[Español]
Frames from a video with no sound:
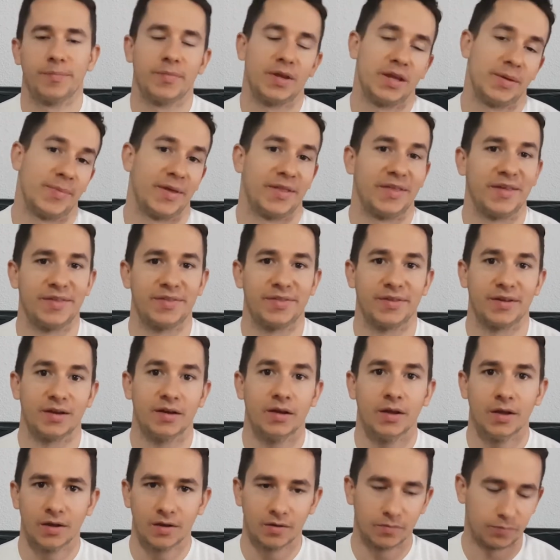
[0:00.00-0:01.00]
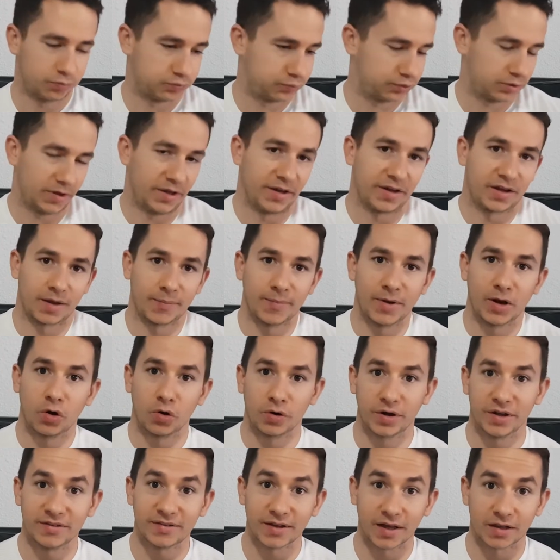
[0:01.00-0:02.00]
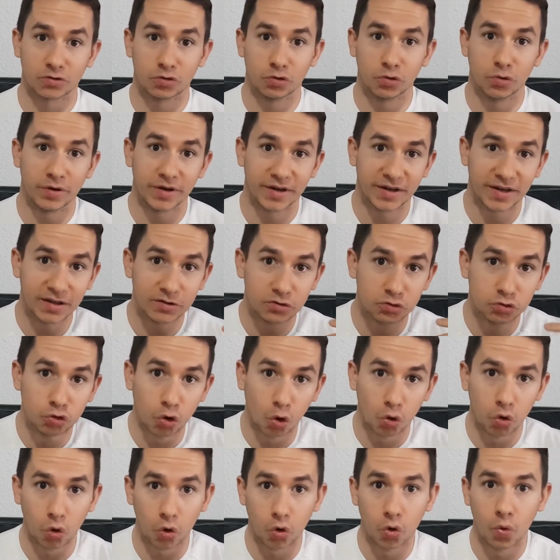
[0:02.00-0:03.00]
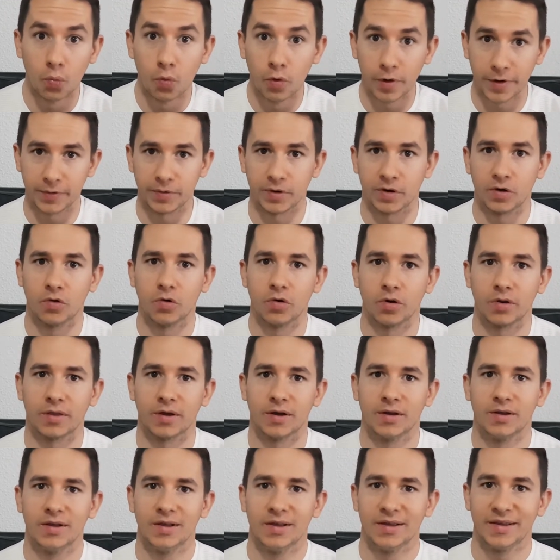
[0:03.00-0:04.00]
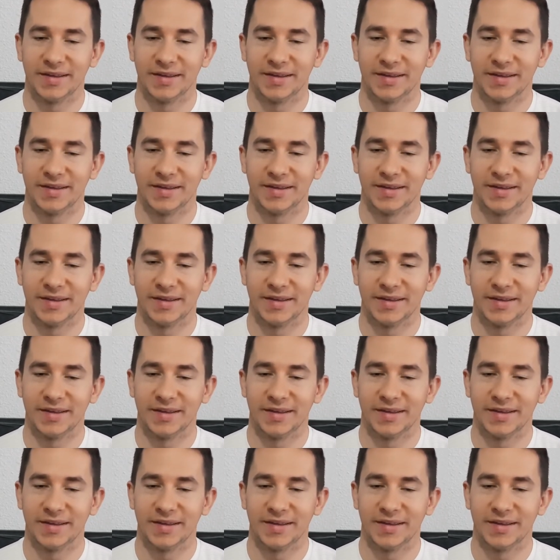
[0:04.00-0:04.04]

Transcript: Y me dicen, es que me lo quitas todo, es que todo lo bueno engorda.